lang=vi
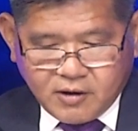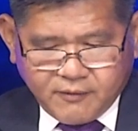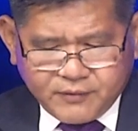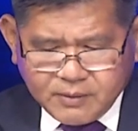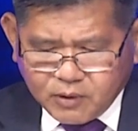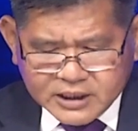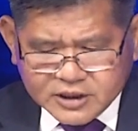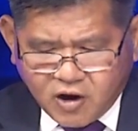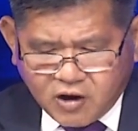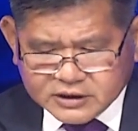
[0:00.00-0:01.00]
vì một lý
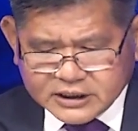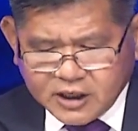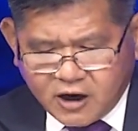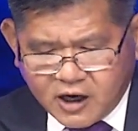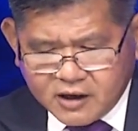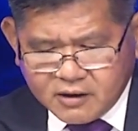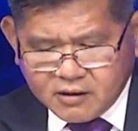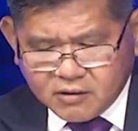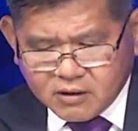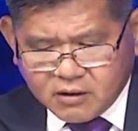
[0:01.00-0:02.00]
do gì đó
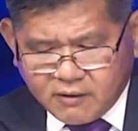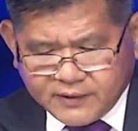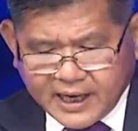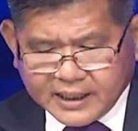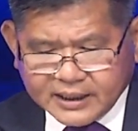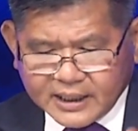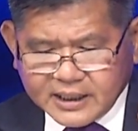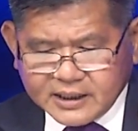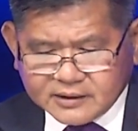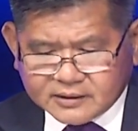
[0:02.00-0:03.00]
có vẻ như là
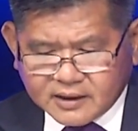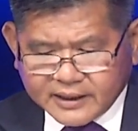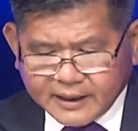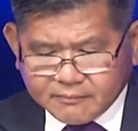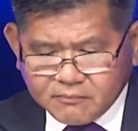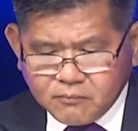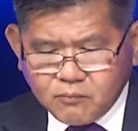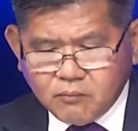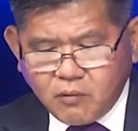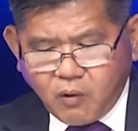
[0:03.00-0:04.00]
Internet
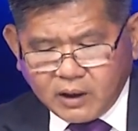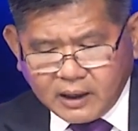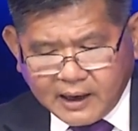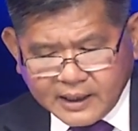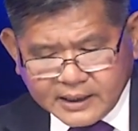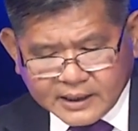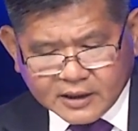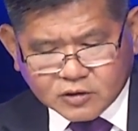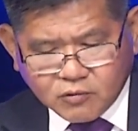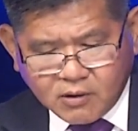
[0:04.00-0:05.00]
muốn lấy những
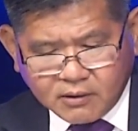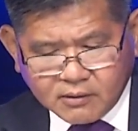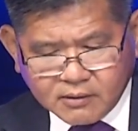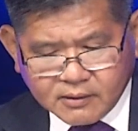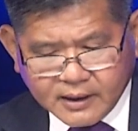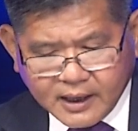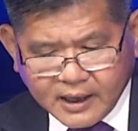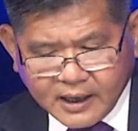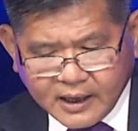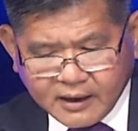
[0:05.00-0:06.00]
này xuống.
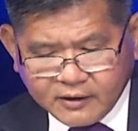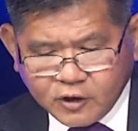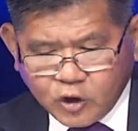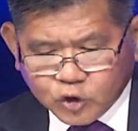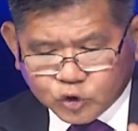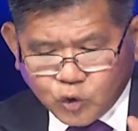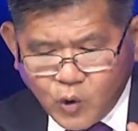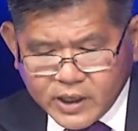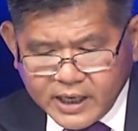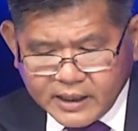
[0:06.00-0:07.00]

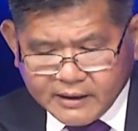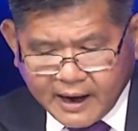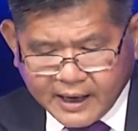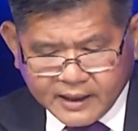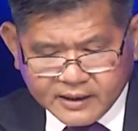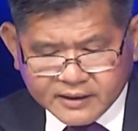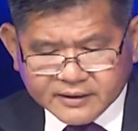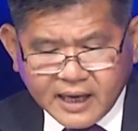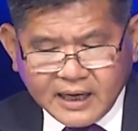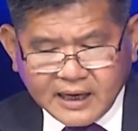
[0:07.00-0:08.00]
Tôi nghĩ rằng
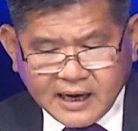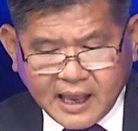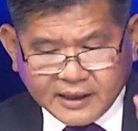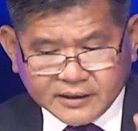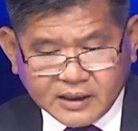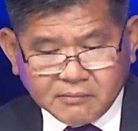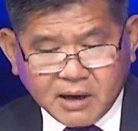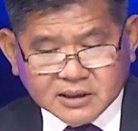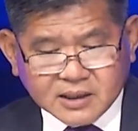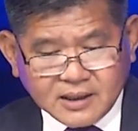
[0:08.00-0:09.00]
đây là những
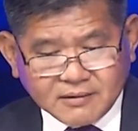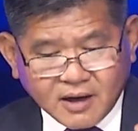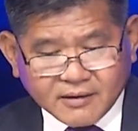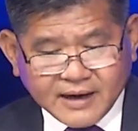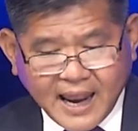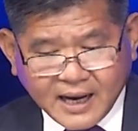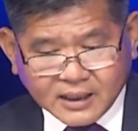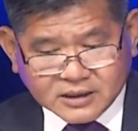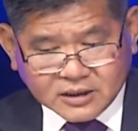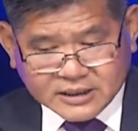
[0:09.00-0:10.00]
bác sĩ rất đáng
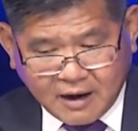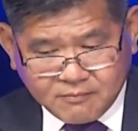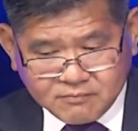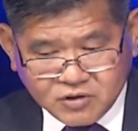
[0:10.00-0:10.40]
trân trọng,